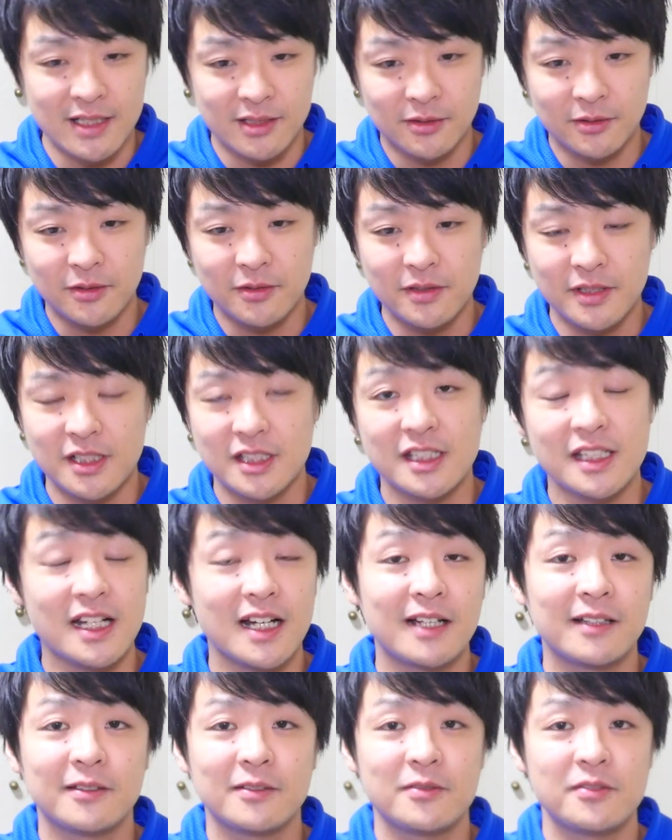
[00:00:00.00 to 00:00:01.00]
その2時
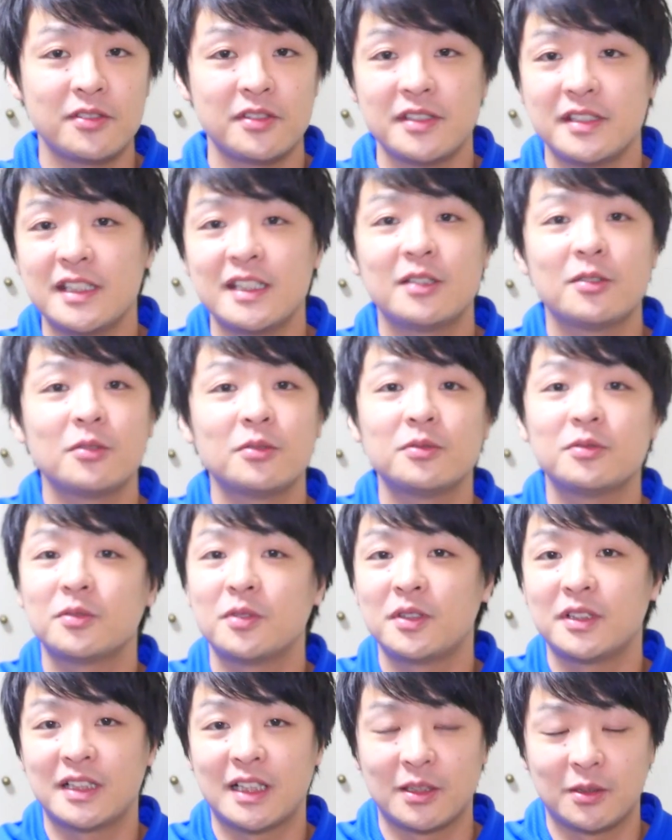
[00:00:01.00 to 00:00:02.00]
間のうちに撮っ
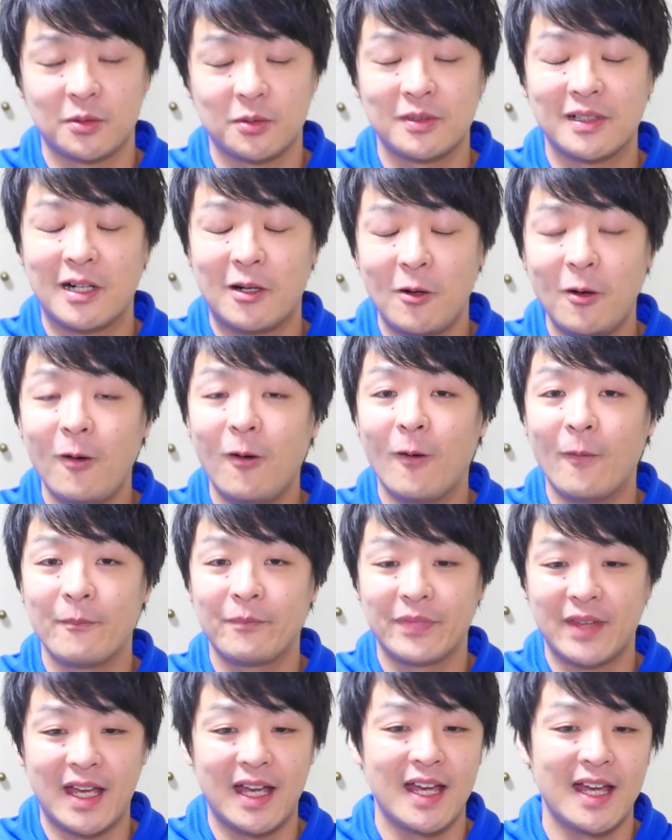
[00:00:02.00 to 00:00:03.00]
といた動画を、
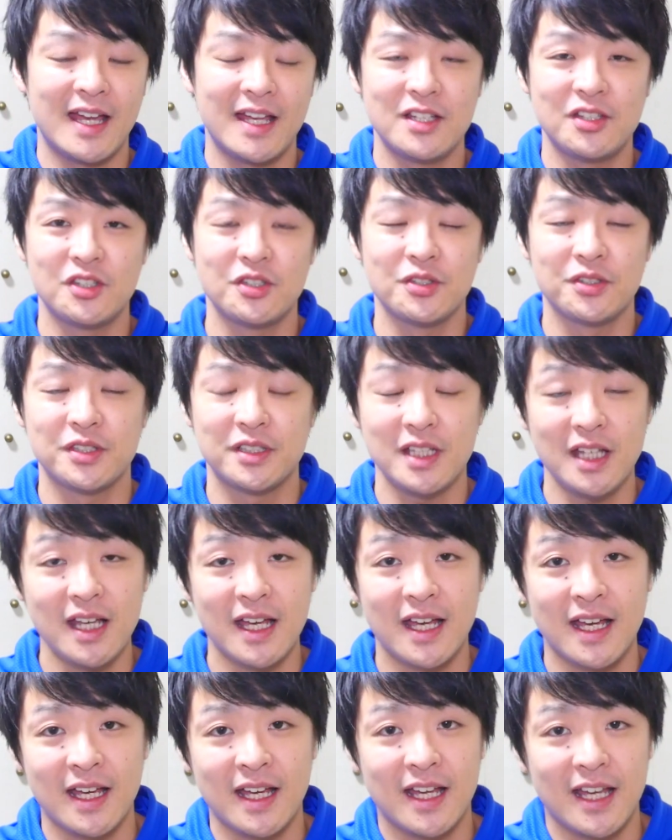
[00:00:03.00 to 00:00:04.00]
えー、編集し
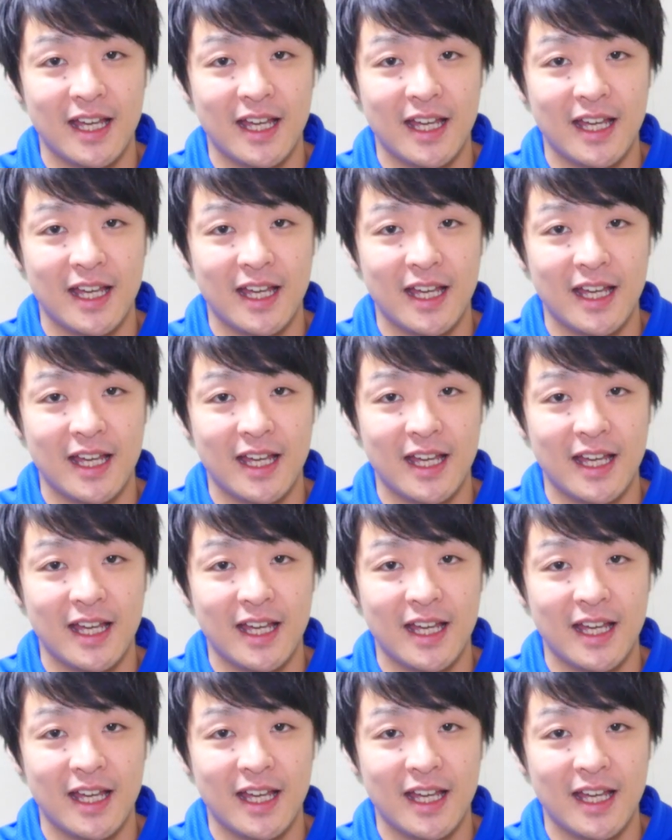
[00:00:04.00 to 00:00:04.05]
て、